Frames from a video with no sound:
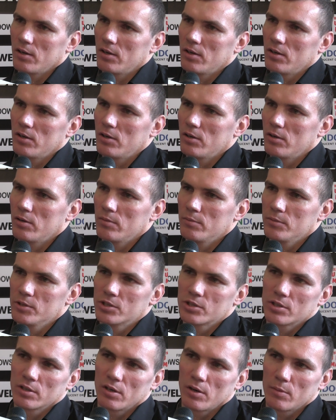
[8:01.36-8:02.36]
o,
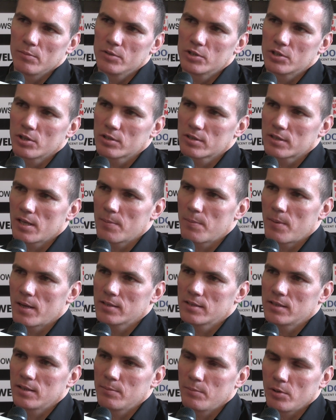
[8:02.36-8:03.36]
misz, o mistrzowskie
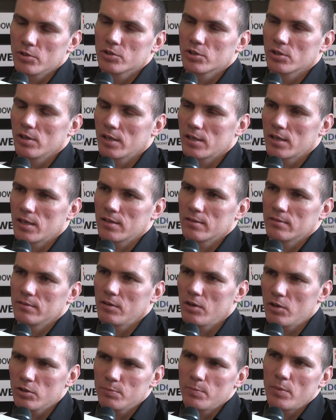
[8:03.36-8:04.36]
pasy bądź o jakie,
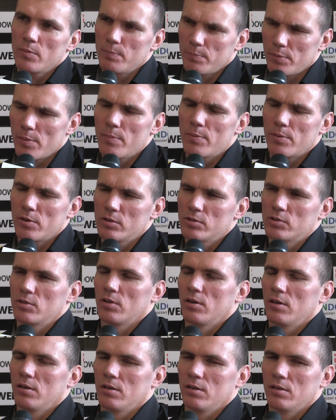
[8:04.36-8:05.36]
o, po
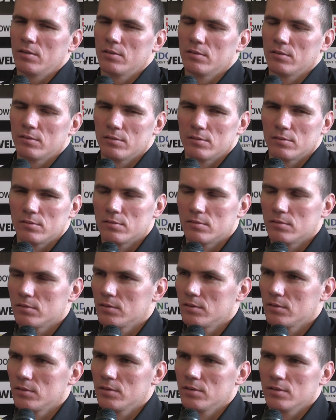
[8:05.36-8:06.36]
prostu o,
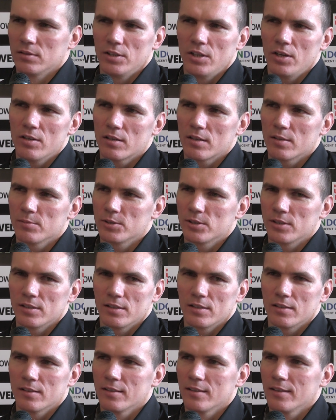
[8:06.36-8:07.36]
jąkam się,
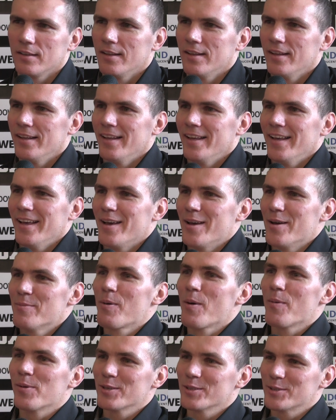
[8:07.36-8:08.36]
nie? E,
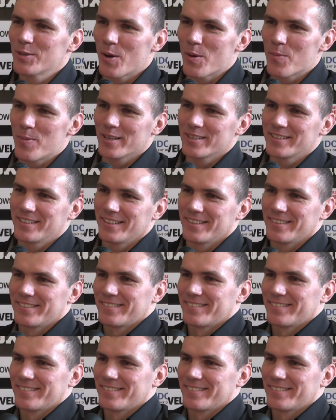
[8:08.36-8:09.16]
po prostu o pasy.